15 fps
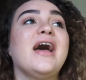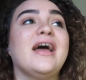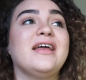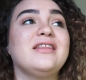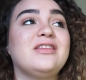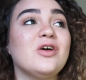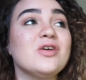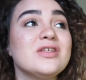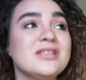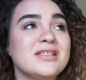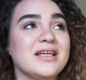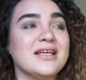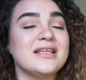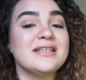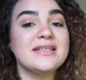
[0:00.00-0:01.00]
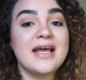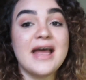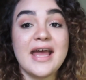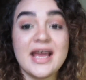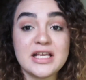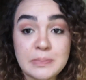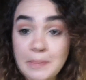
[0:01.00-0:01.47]
Entonces,
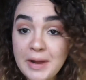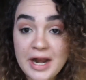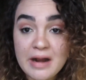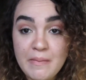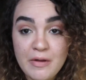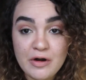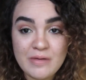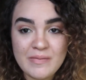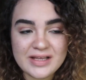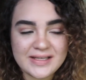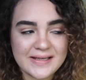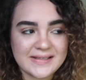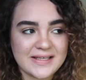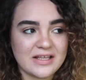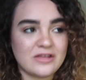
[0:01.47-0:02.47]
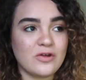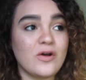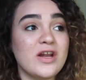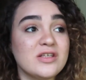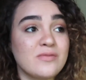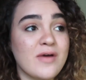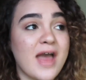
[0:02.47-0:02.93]
espérenme un mesecito,
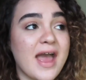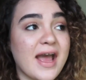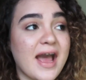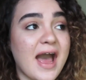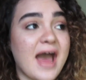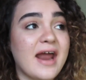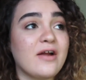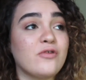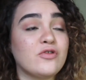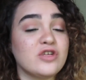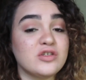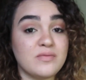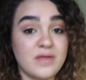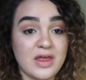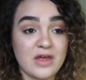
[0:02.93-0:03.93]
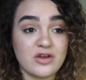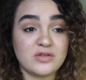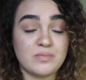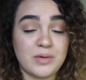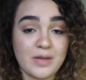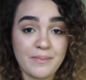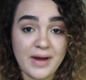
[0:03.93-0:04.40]
les voy a dejar unos videos
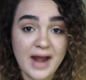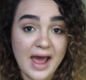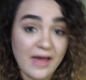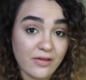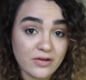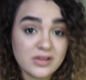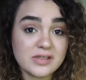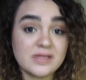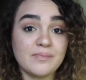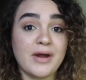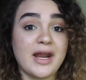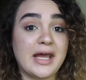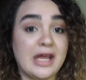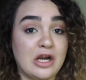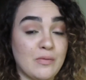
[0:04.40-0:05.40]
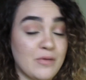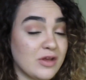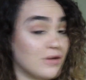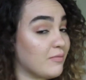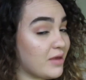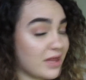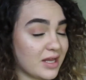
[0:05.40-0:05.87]
preparados para que no
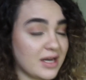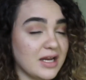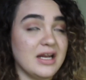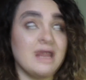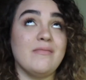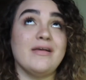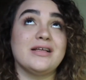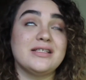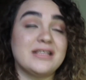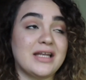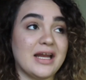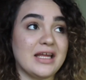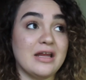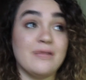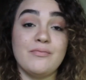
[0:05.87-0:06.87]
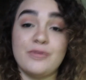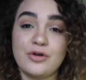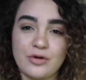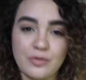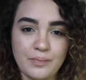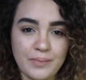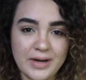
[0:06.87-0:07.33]
me olviden ni me extrañen por
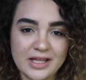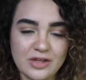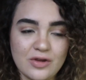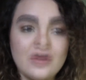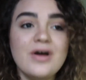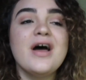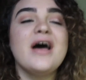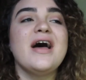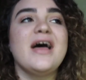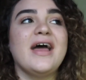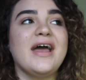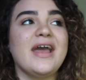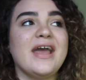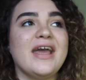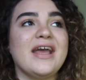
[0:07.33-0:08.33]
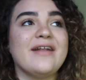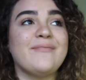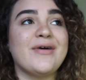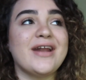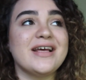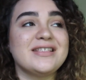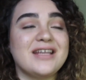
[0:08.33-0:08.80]
completo. Eh,
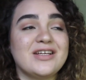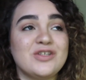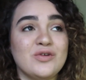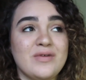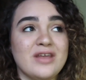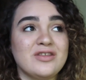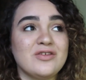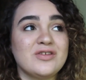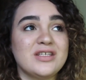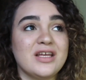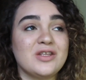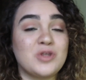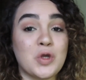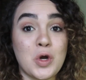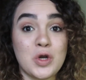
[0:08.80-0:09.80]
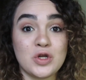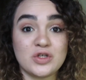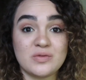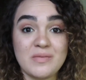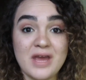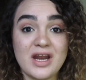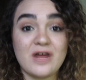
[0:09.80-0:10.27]
van a estar subiéndose todos
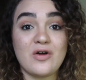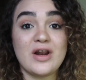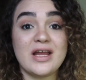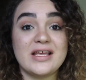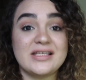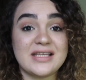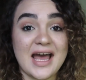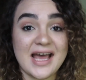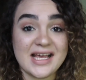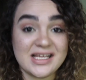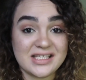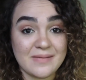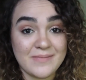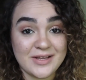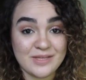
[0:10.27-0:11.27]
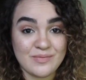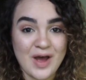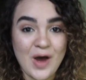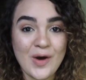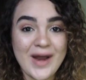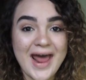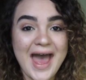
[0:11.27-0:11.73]
los miércoles a esta
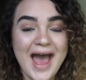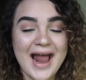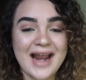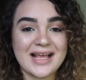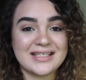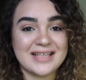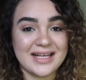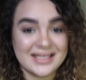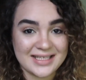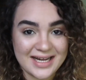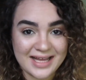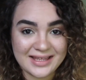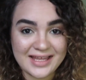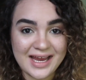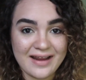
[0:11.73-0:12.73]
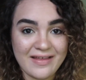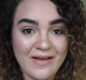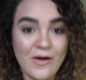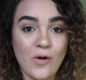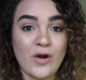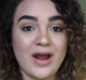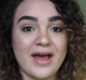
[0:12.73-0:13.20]
misma hora, a las 6 de la
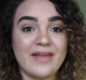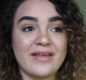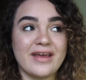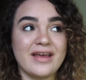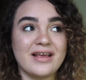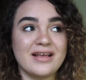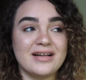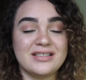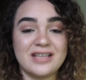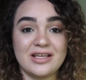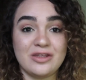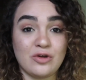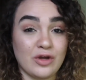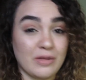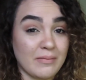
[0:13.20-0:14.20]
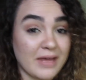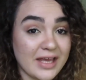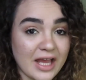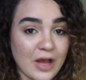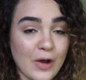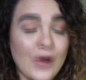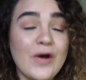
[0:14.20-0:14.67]
tarde, hora del centro de
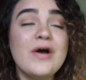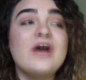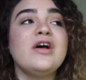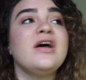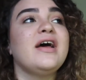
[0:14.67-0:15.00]
México.